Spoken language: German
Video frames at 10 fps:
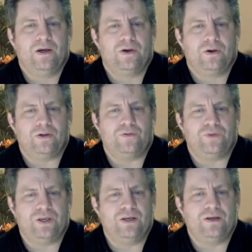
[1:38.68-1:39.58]
Gott
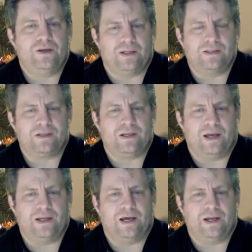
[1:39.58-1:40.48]
fing ganz
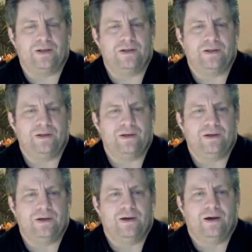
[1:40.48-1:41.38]
klein an
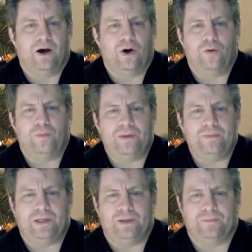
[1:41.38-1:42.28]
auch bei
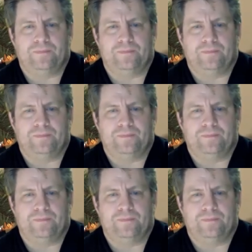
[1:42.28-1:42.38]
mir.